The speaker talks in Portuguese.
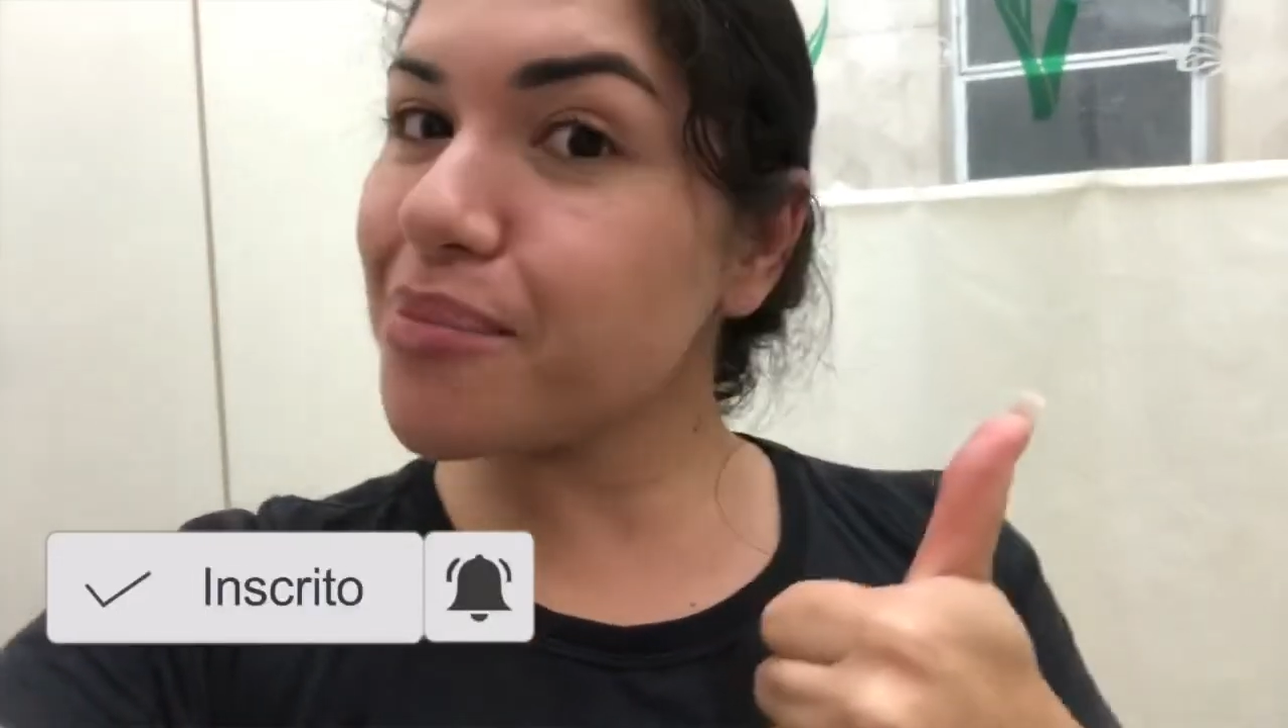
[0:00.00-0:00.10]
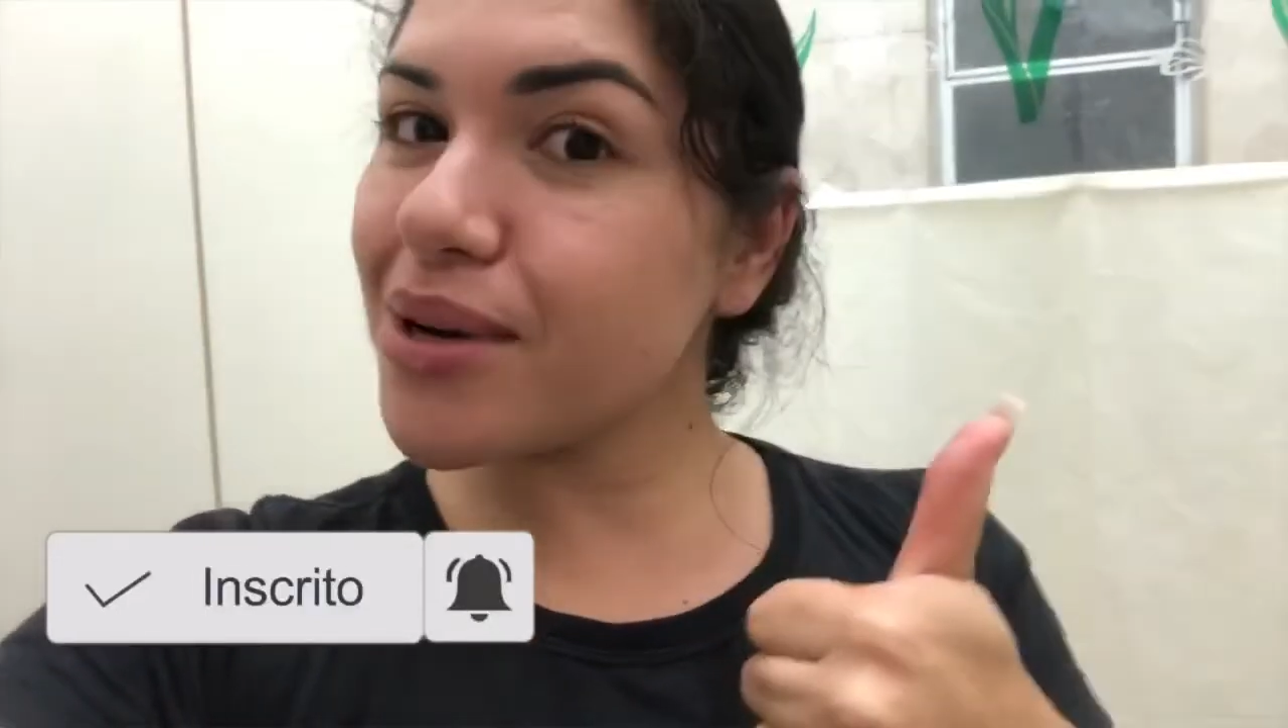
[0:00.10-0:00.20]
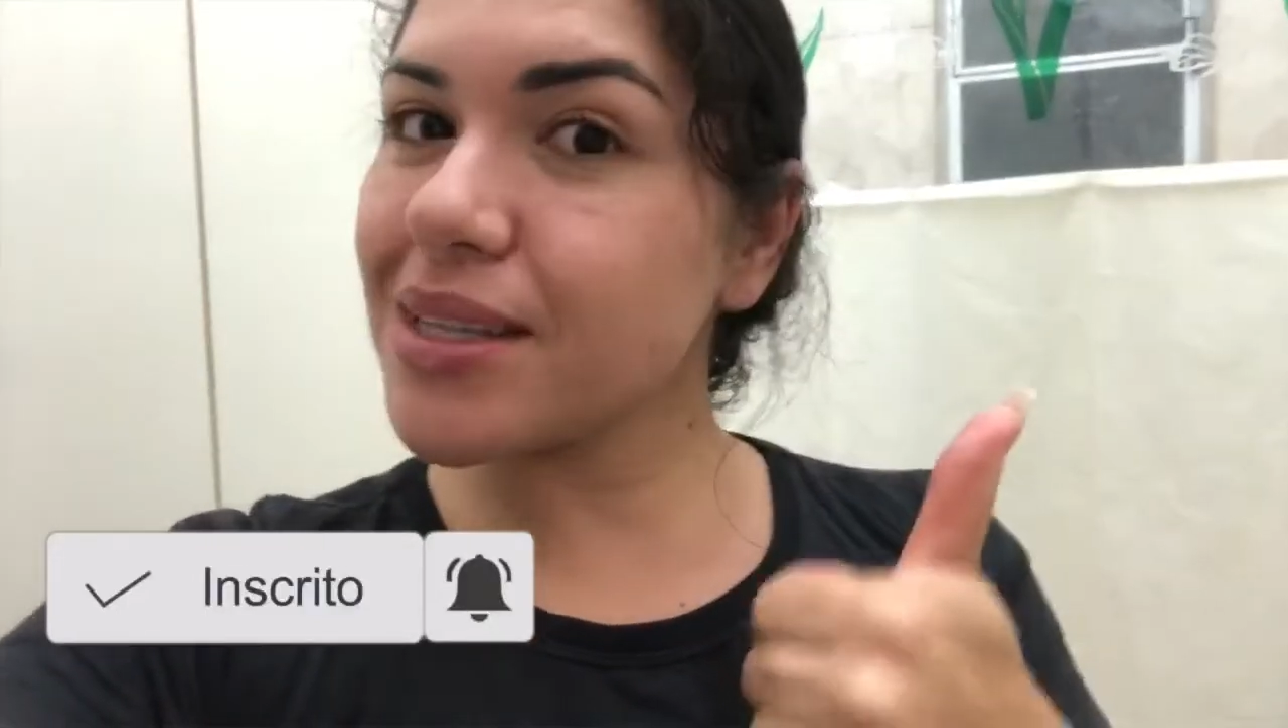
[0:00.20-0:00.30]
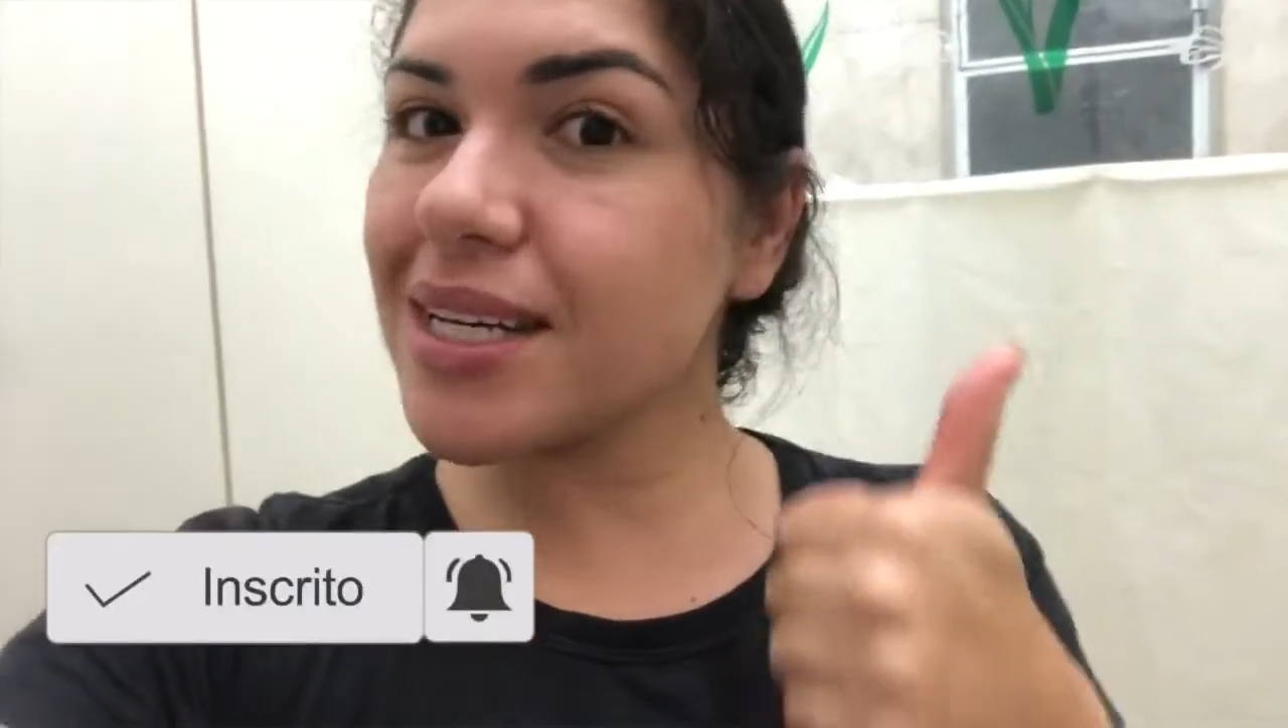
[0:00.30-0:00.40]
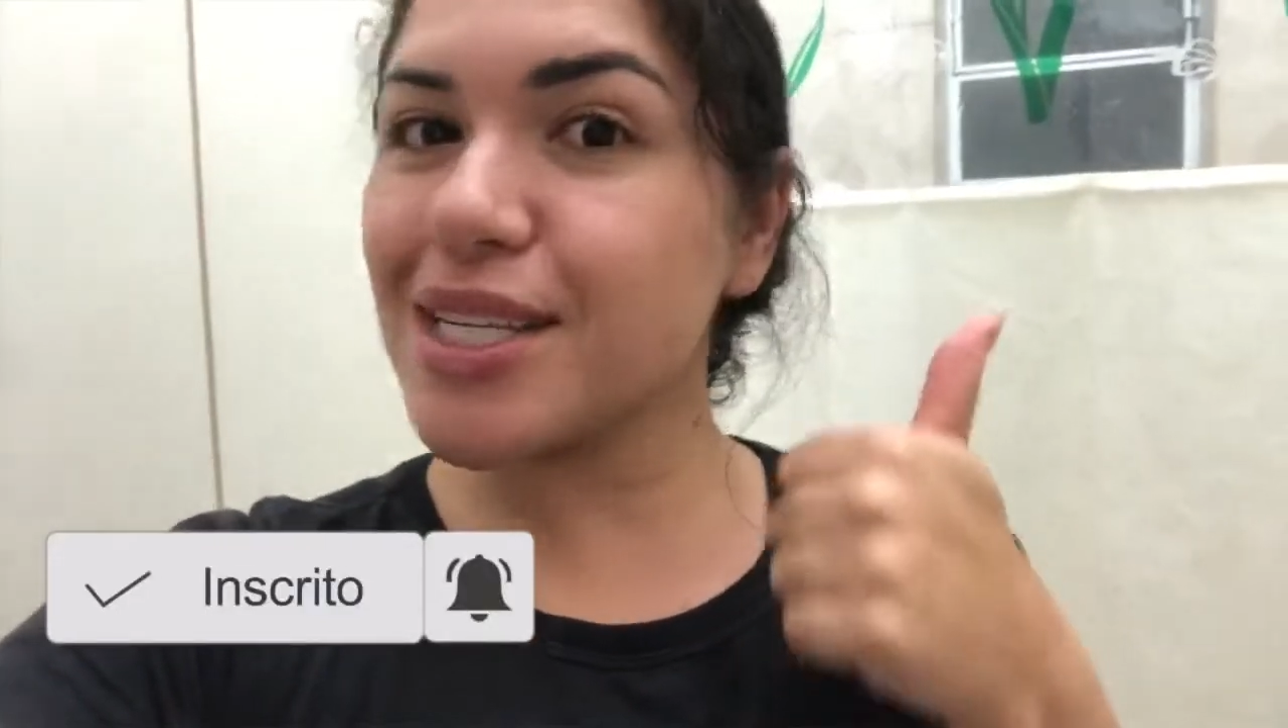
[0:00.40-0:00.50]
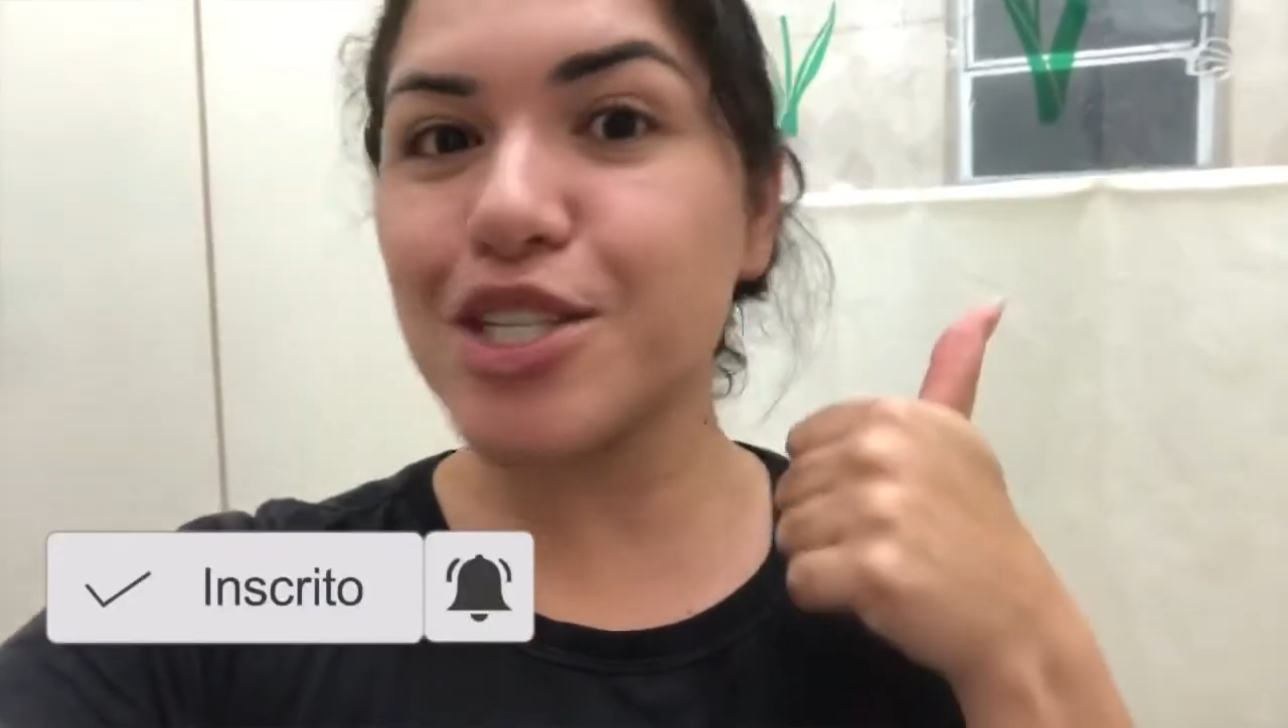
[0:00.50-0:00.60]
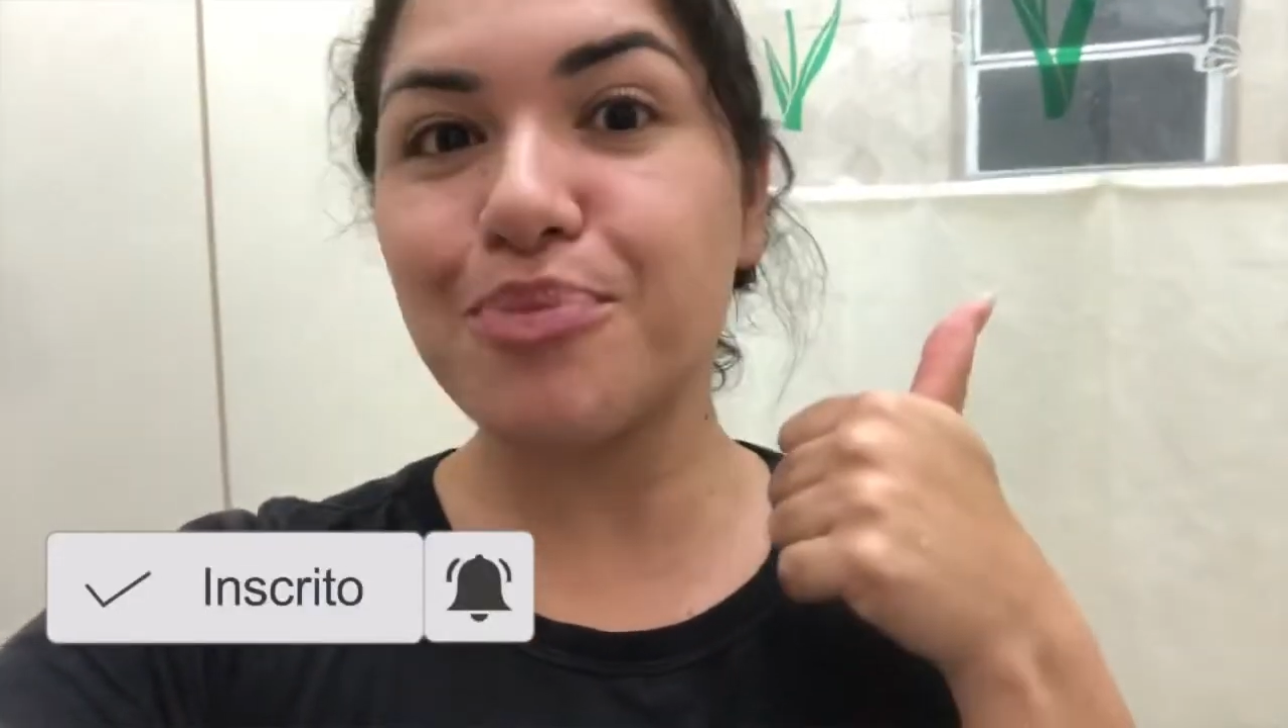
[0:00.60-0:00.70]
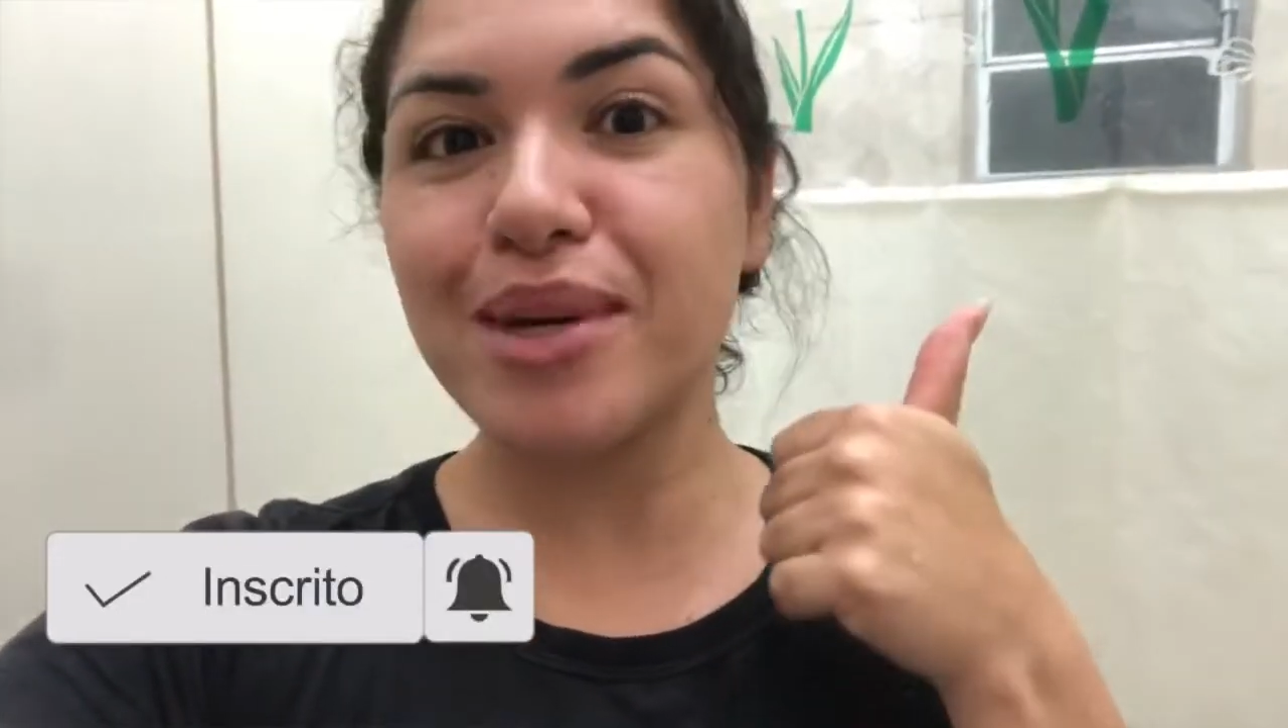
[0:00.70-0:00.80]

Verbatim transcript: importante,